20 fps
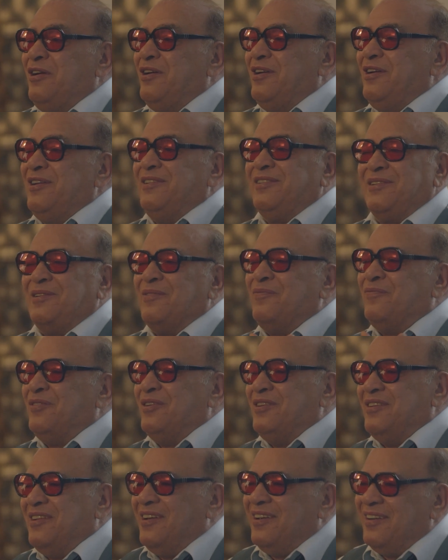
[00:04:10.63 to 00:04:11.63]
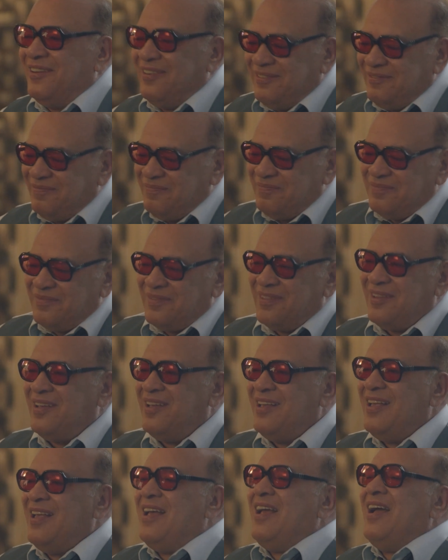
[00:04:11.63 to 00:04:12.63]
اللي أنت فيه ده
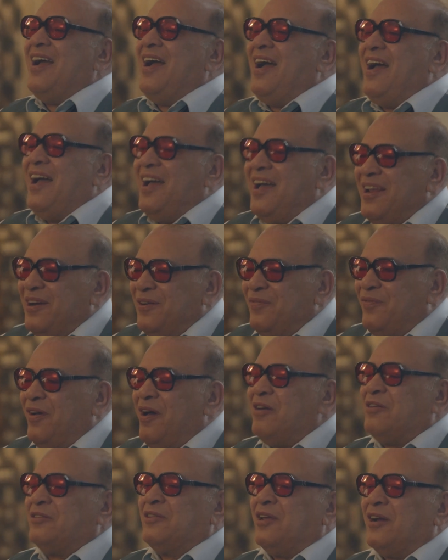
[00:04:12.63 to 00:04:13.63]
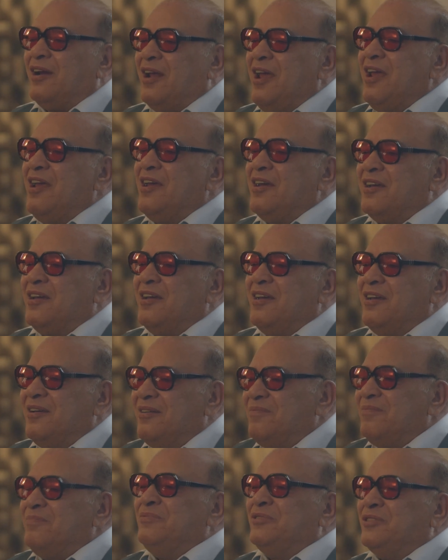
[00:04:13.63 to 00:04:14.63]
عارف أكتر حاجة
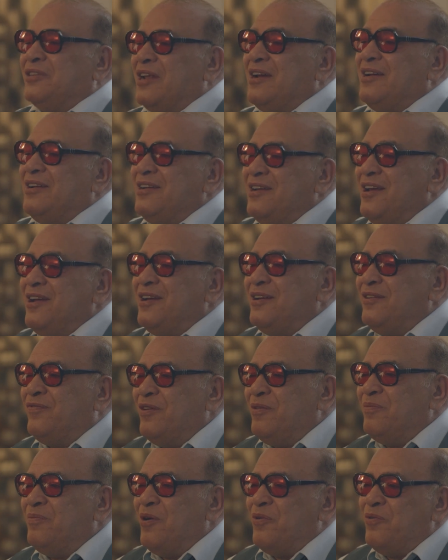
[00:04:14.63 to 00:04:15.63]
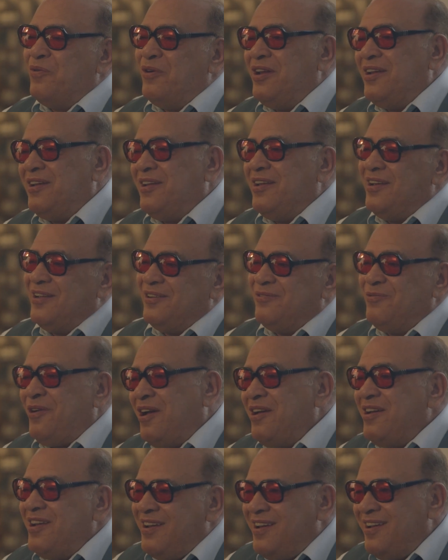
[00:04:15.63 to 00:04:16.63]
مسلياني في الموال ده
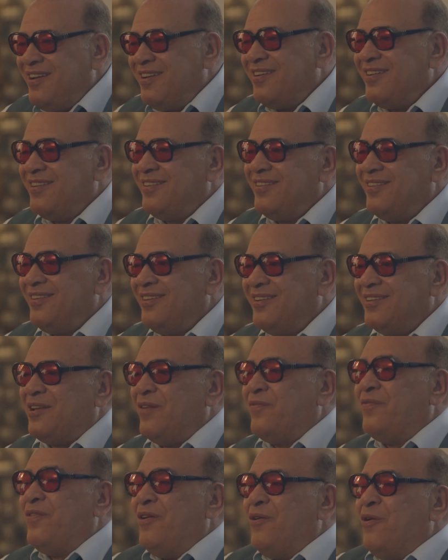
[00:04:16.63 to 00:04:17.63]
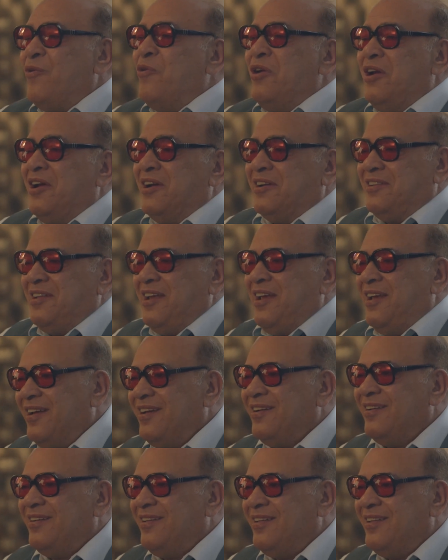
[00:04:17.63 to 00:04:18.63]
لوح إيه؟ تفاؤلك ده
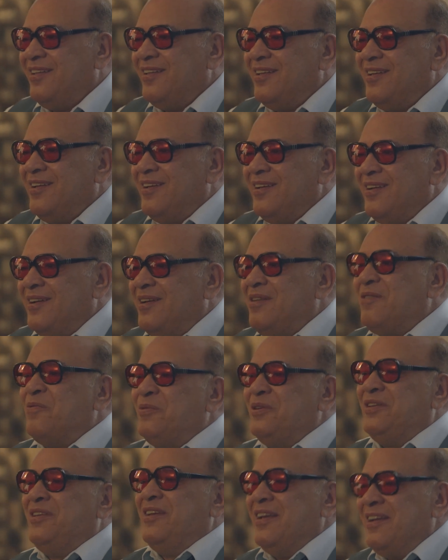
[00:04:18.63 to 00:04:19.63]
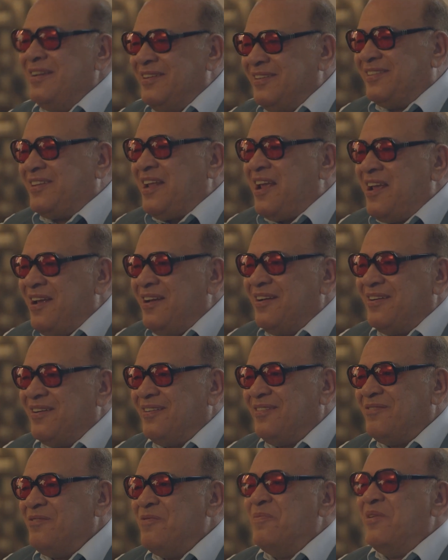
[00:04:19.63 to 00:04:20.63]
بس أنت
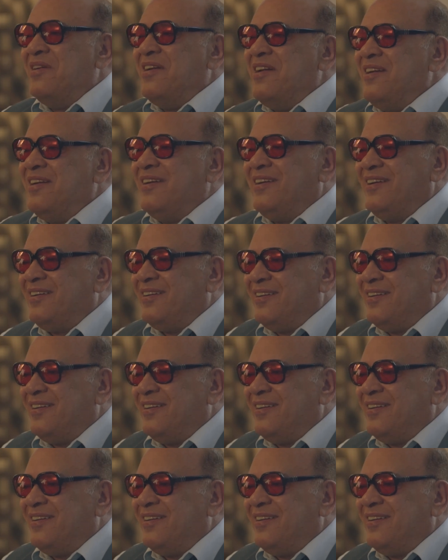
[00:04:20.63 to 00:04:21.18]
ومنال